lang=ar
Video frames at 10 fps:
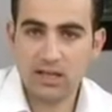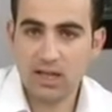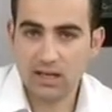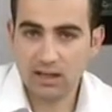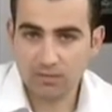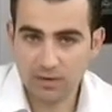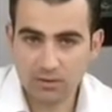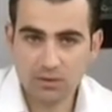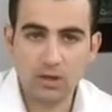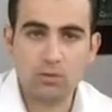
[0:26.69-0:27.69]
كان
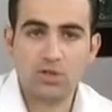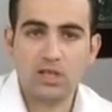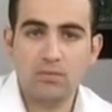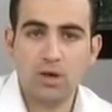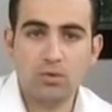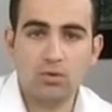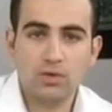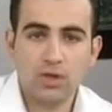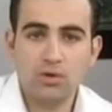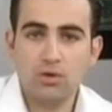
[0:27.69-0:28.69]
الفرد المصاب او
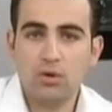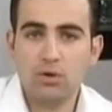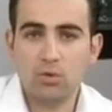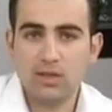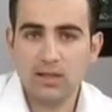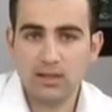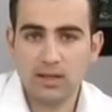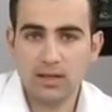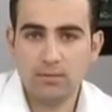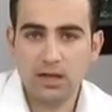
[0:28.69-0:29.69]
اسرته او المؤسسه
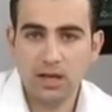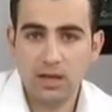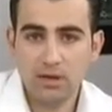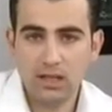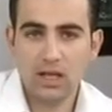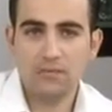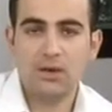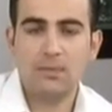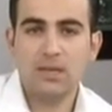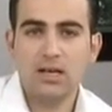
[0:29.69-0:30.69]
التابع لها بالاضافه